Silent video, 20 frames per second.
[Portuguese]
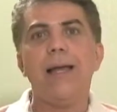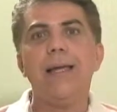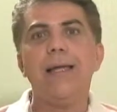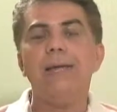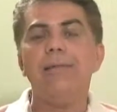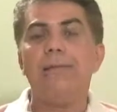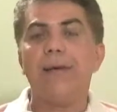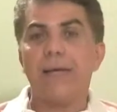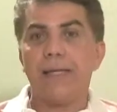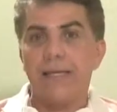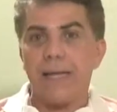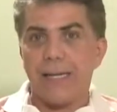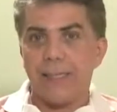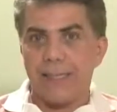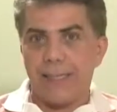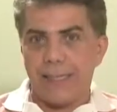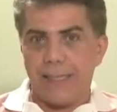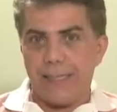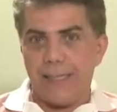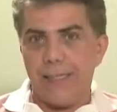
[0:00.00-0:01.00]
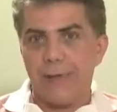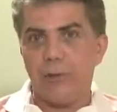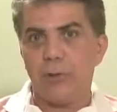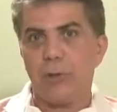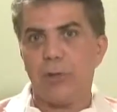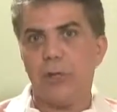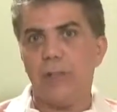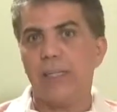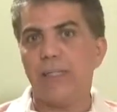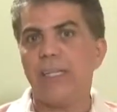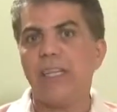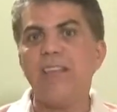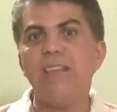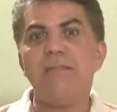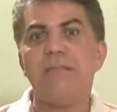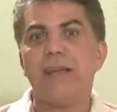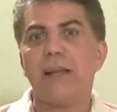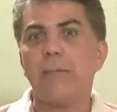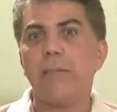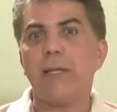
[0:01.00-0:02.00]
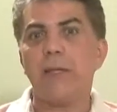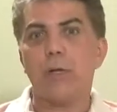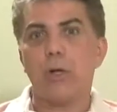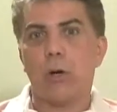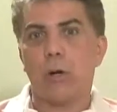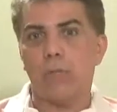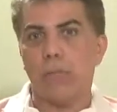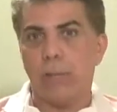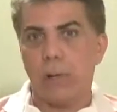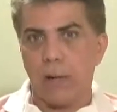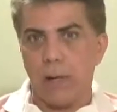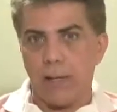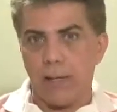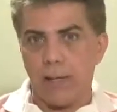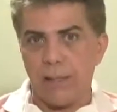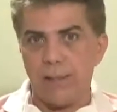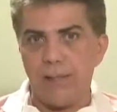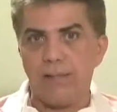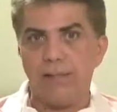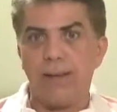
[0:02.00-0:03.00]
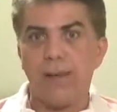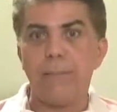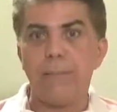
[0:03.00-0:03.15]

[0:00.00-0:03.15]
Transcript: em verdade aqui no Nordeste a gente não fala metrópole, a gente